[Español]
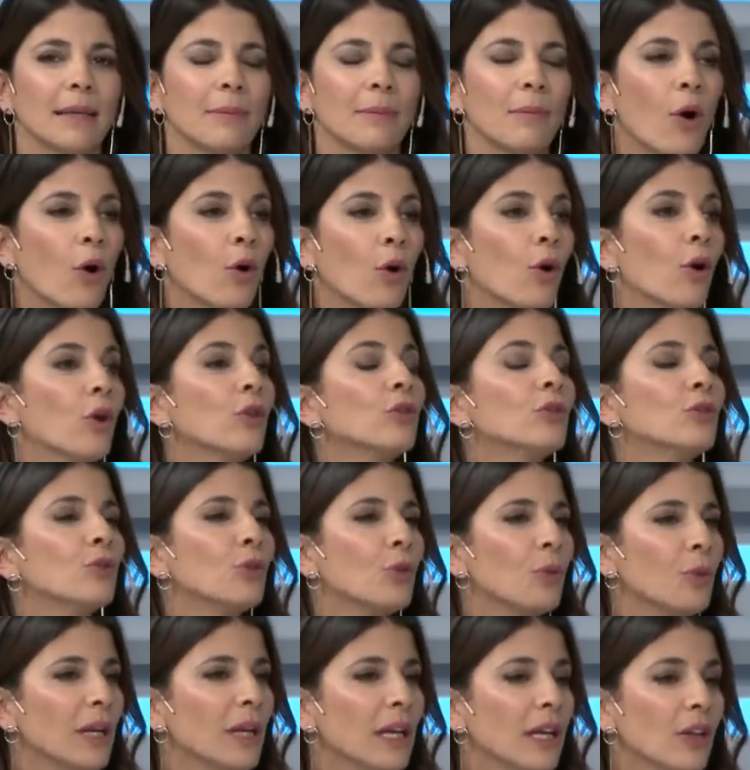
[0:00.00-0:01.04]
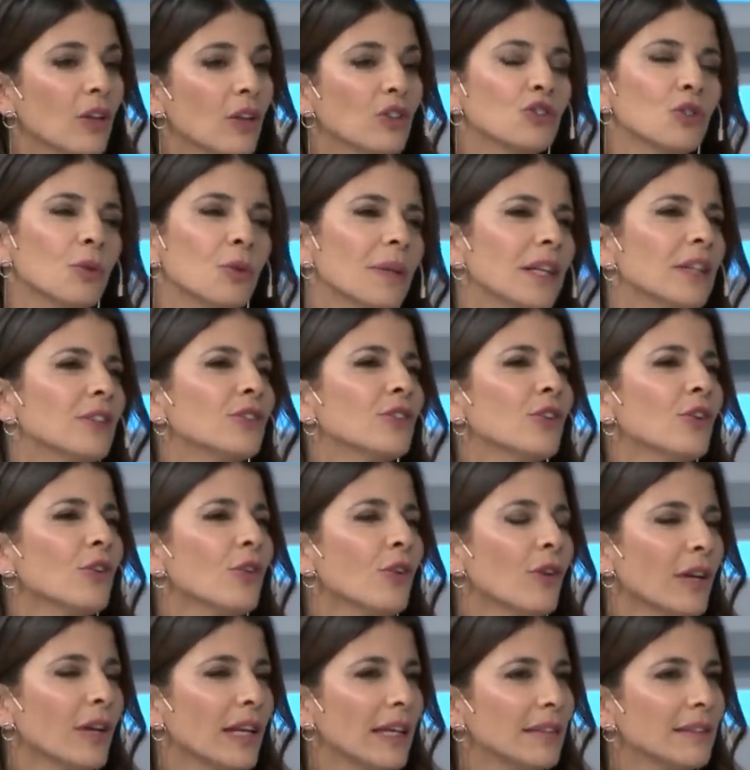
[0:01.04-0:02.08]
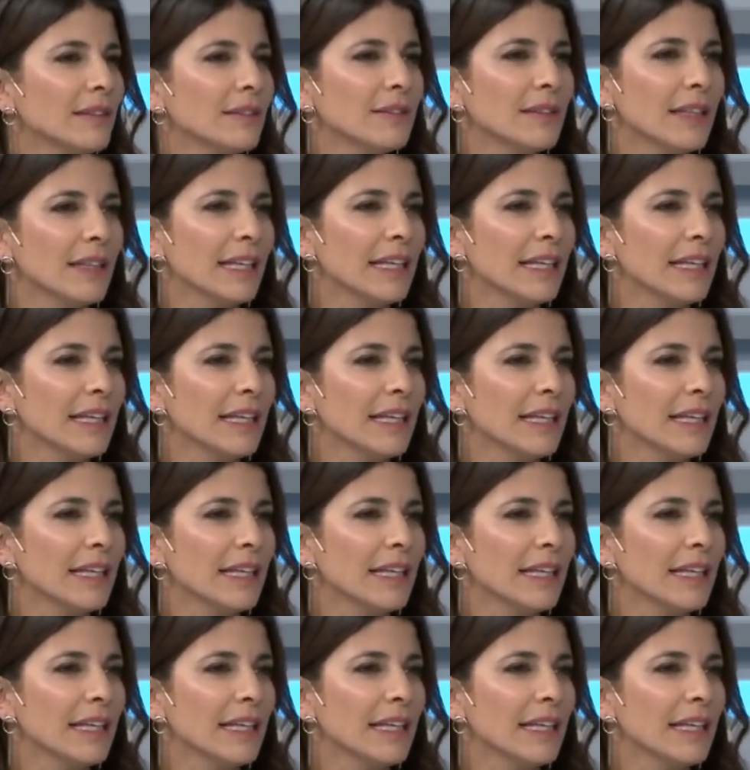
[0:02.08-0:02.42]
hemos construido, sobre todo en,